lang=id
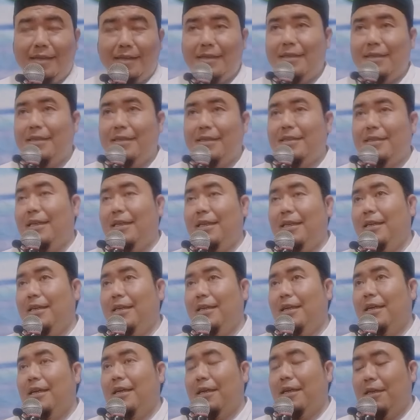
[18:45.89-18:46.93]
Ya, jadi
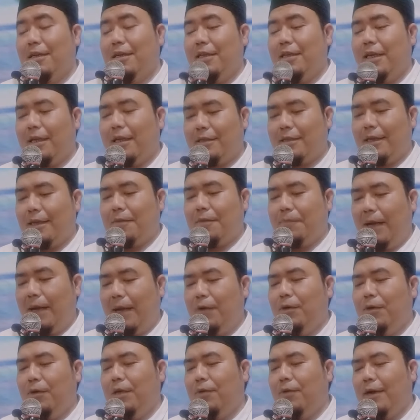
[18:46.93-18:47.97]
ketika
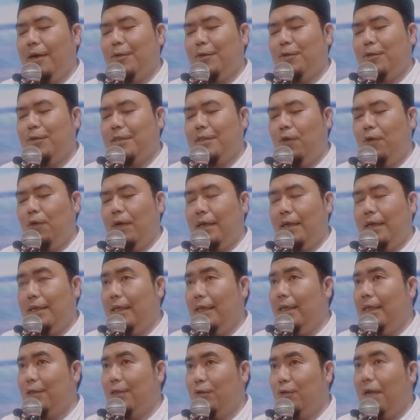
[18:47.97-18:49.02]
terbangun di waktu sahur aja
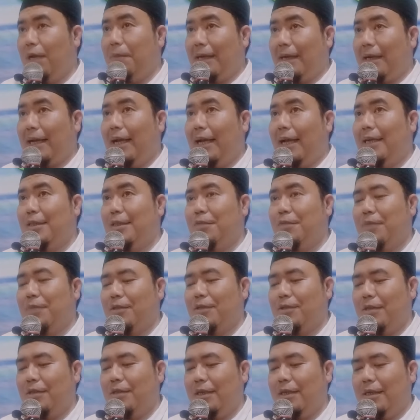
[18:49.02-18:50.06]
dia sudah berkah gitu
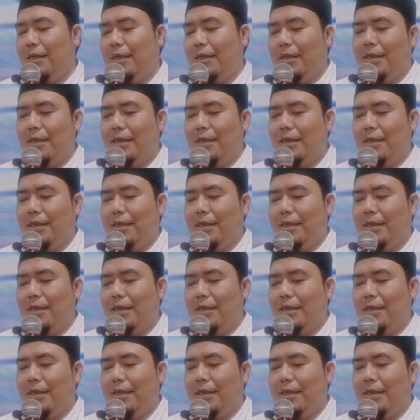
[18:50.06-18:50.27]
maksudnya.